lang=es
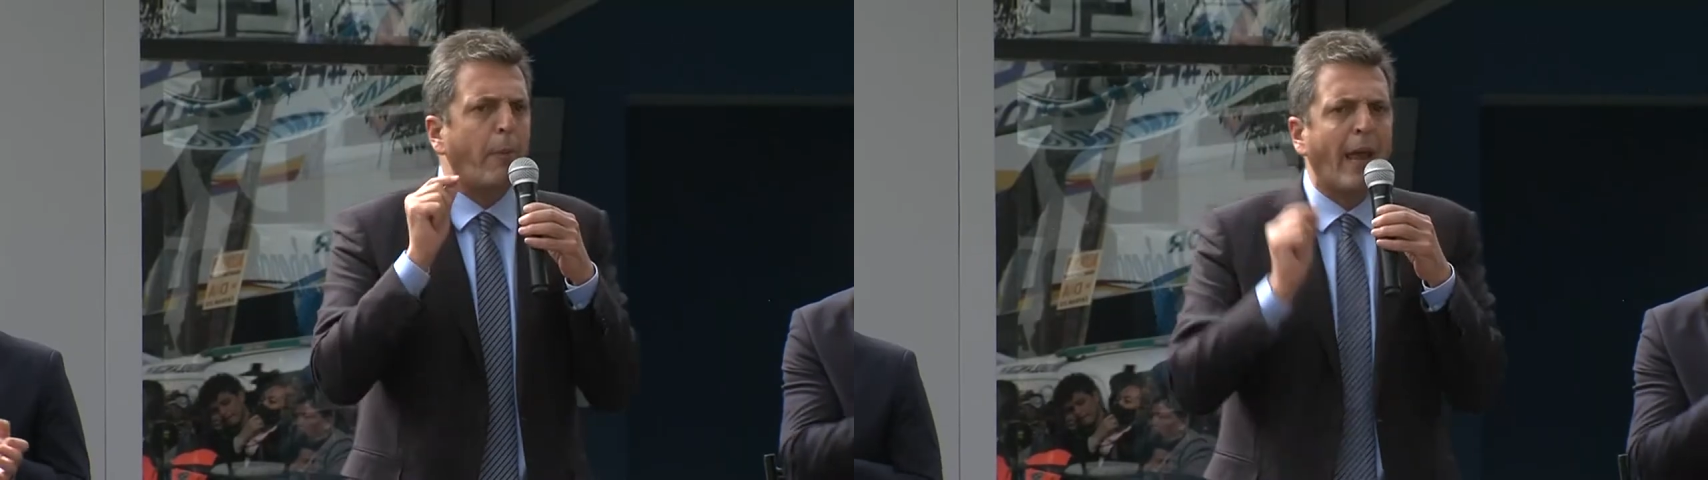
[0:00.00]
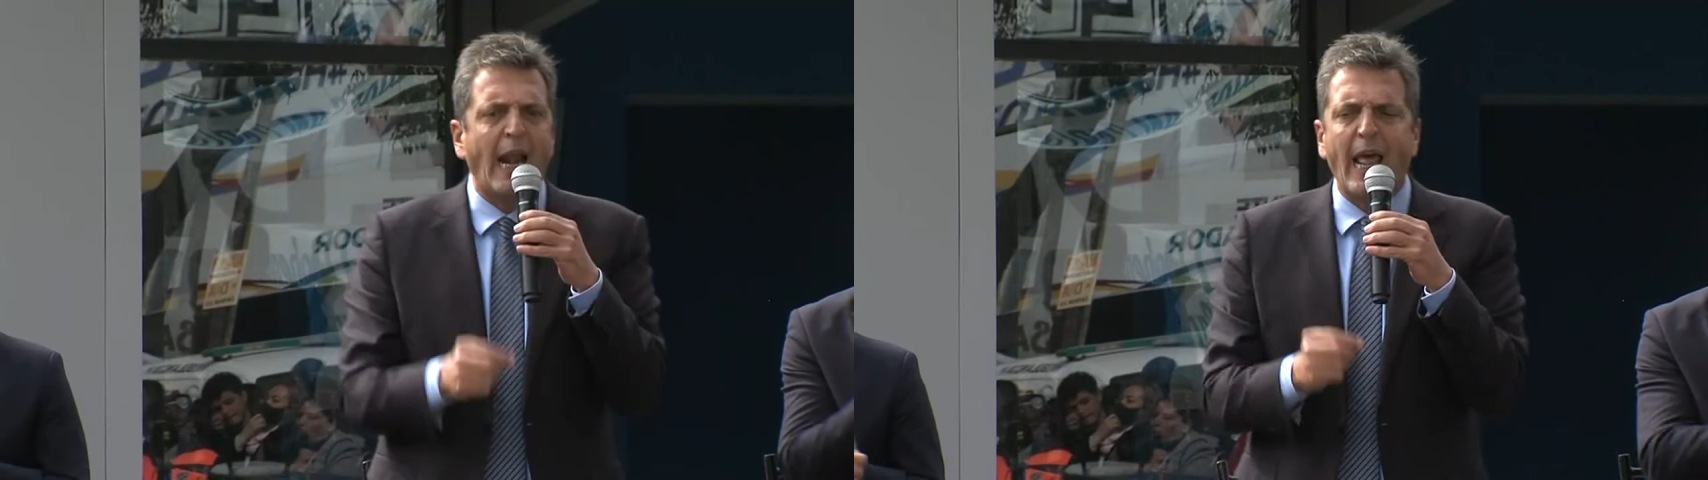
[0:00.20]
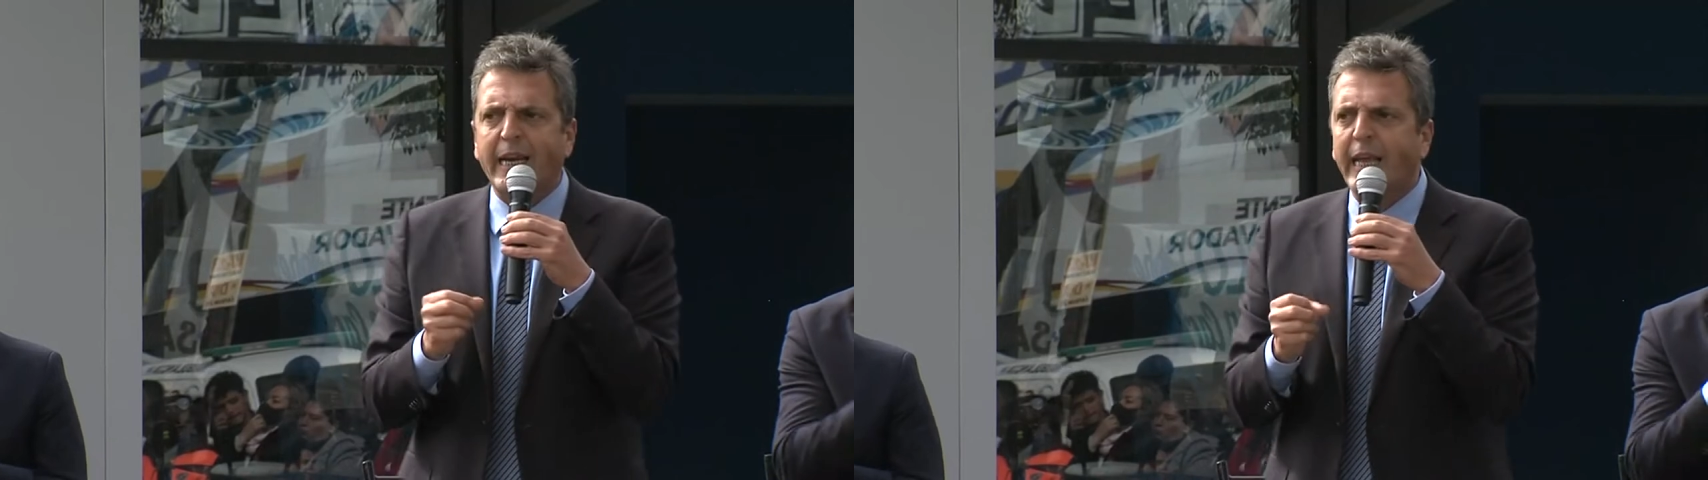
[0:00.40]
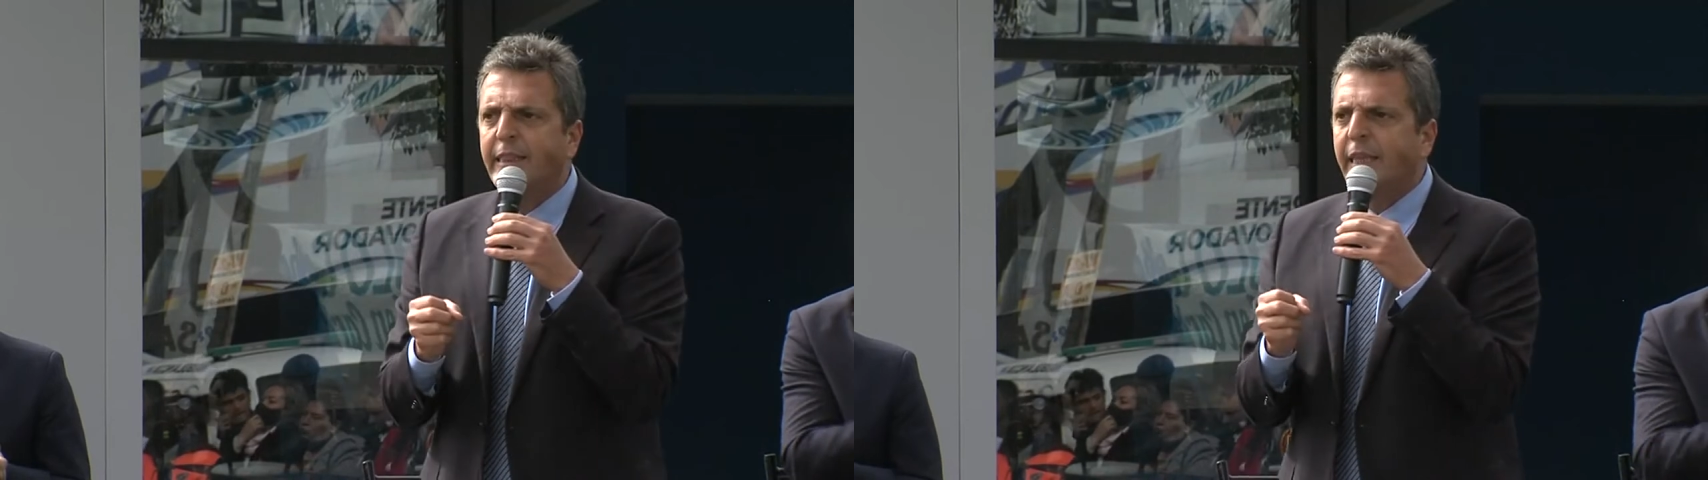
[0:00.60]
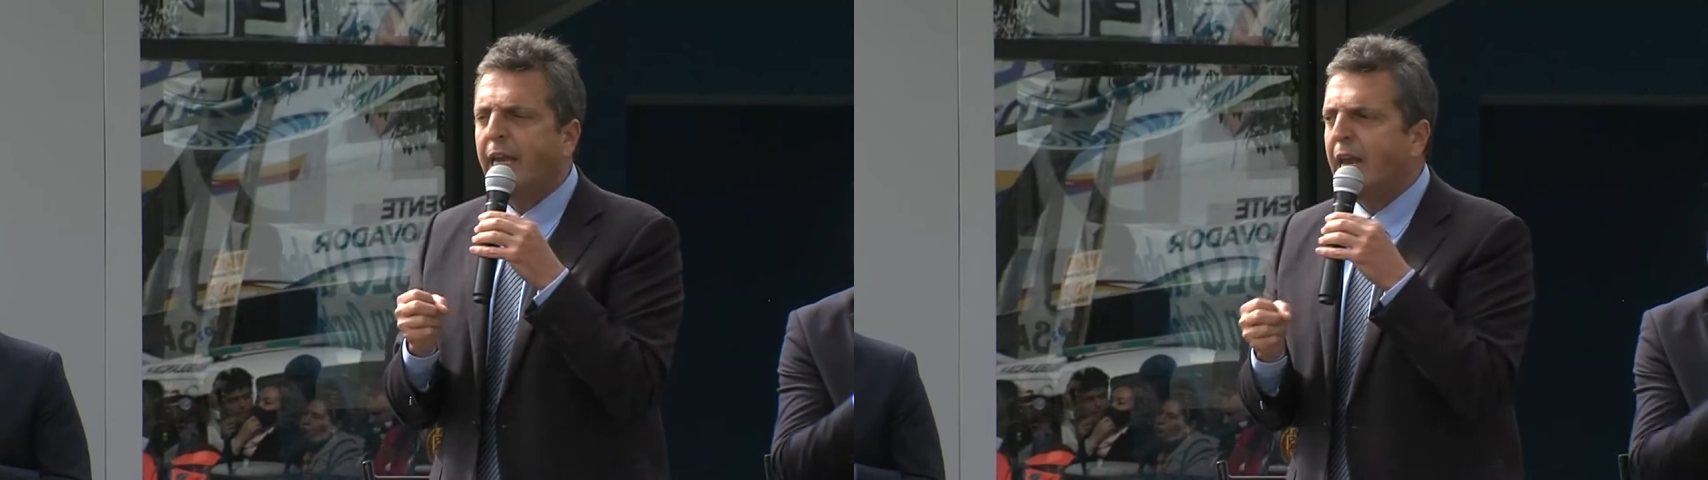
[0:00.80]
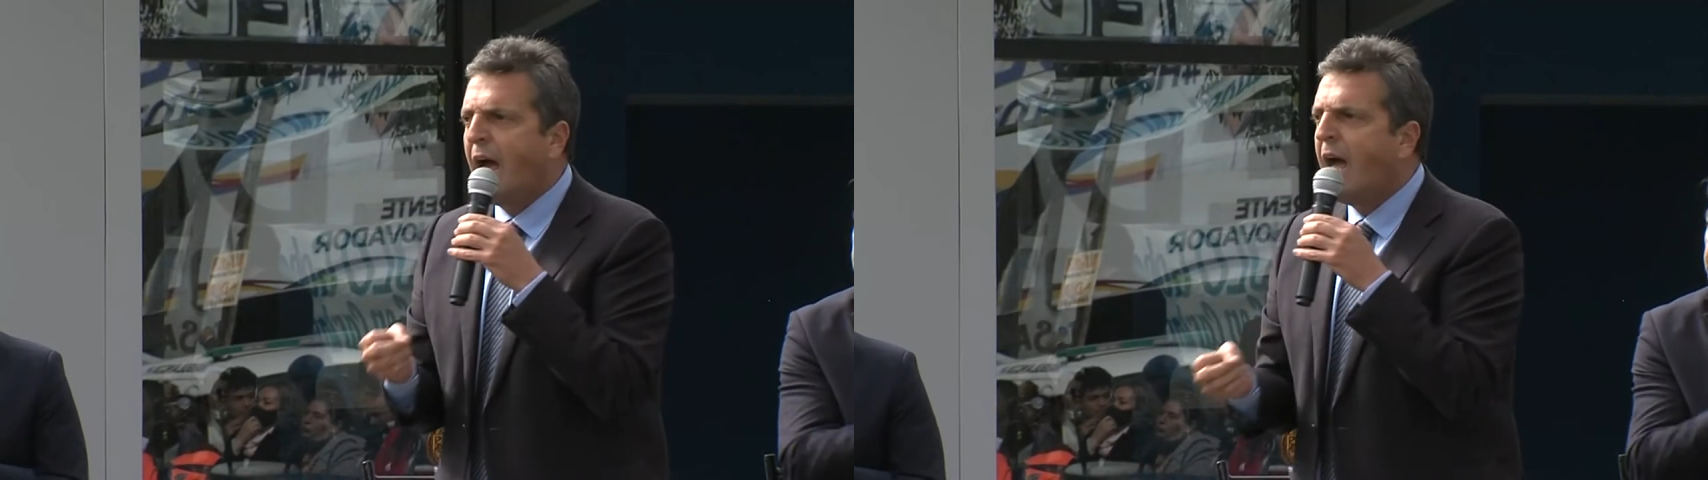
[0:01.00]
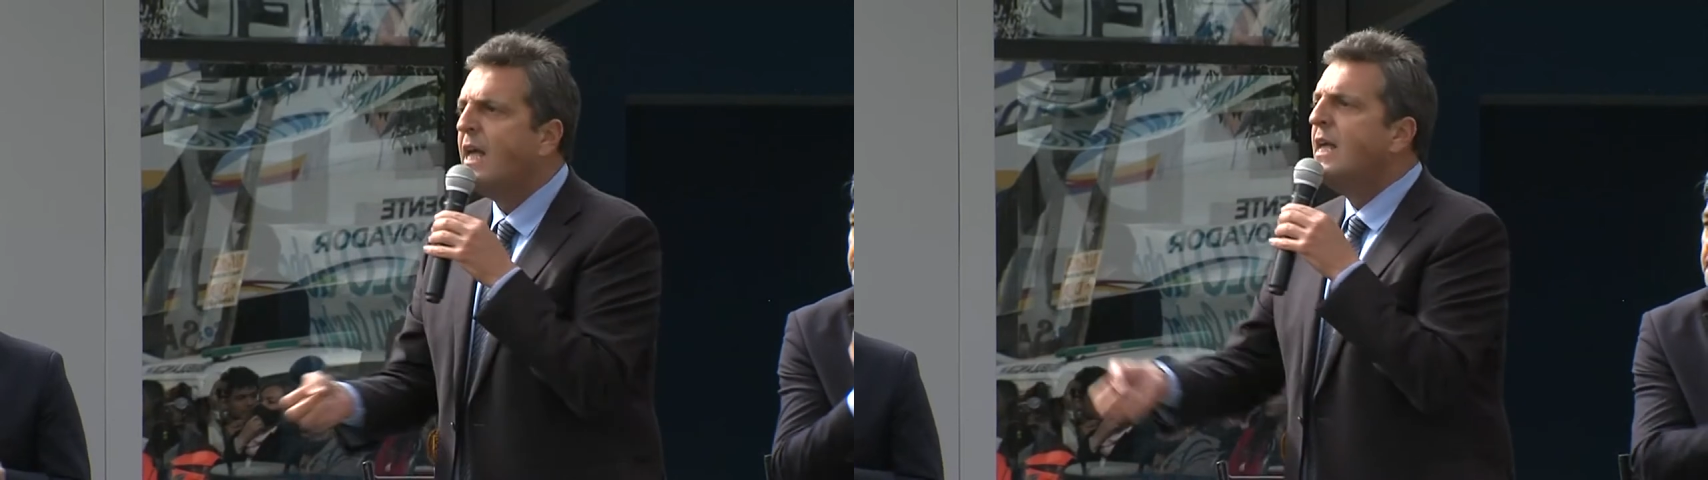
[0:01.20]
para la Argentina